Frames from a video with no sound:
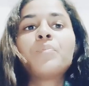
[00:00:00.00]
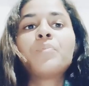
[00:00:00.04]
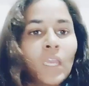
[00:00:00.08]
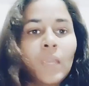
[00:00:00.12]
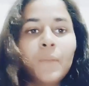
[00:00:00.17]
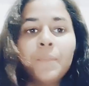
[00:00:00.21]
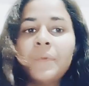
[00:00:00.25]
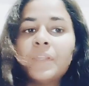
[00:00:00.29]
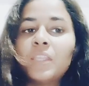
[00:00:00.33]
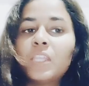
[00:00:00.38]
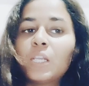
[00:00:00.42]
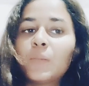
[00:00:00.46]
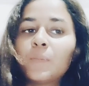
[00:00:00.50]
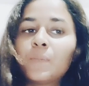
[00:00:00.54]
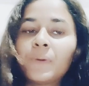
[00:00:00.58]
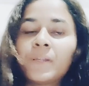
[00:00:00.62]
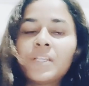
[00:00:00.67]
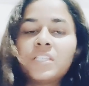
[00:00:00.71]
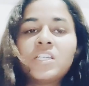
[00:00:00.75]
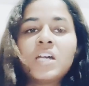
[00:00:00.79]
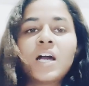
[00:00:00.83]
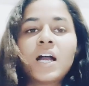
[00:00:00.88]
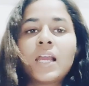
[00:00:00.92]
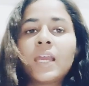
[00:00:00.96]
ई मित्र
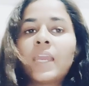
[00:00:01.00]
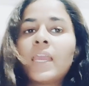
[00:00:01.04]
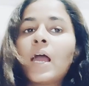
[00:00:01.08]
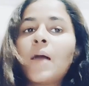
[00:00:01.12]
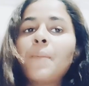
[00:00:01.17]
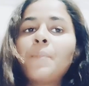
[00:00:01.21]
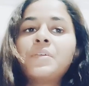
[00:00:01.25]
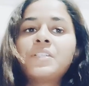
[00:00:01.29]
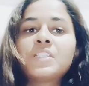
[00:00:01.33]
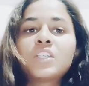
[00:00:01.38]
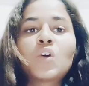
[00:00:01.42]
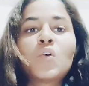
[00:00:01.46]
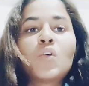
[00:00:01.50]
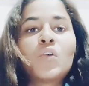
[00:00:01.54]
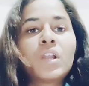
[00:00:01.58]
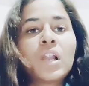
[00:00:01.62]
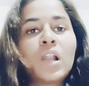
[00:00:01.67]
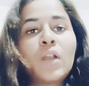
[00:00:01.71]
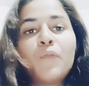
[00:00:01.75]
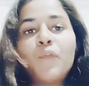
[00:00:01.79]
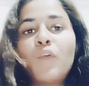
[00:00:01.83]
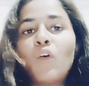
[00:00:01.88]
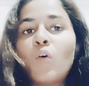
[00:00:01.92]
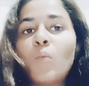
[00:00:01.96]
पर जाके आप इसका
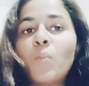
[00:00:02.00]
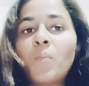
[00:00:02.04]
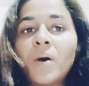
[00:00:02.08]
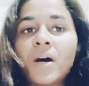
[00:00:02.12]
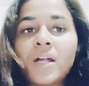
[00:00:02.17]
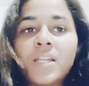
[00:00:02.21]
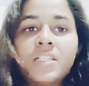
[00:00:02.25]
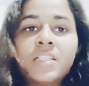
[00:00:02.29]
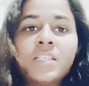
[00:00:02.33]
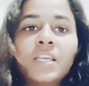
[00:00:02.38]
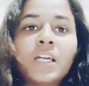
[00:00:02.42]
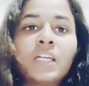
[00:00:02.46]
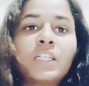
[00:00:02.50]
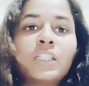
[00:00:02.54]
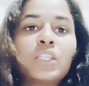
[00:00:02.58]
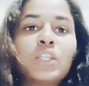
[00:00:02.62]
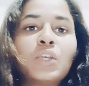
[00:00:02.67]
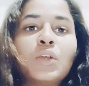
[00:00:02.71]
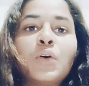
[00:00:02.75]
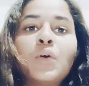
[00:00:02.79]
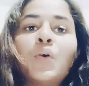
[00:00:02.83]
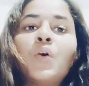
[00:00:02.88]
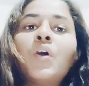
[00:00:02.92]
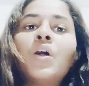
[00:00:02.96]
ऑनलाइन फॉर्म भर सकते
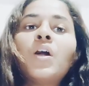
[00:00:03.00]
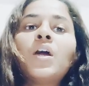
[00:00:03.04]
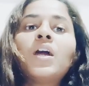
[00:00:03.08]
हो